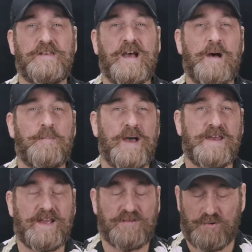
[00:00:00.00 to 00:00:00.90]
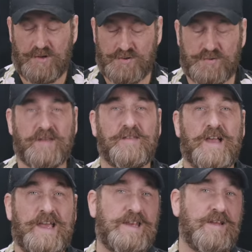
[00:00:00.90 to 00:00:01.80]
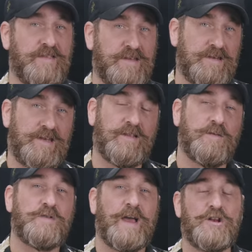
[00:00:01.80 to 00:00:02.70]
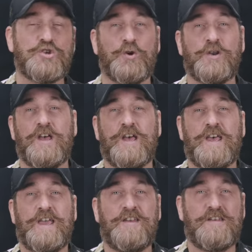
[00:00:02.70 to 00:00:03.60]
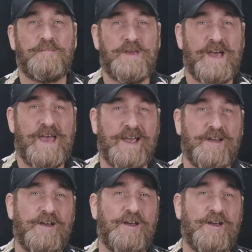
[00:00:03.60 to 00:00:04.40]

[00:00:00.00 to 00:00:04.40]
Jahr bei Nexttorch und das ist einiges, seht ihr hier zum Teil schon hinter mir hängen,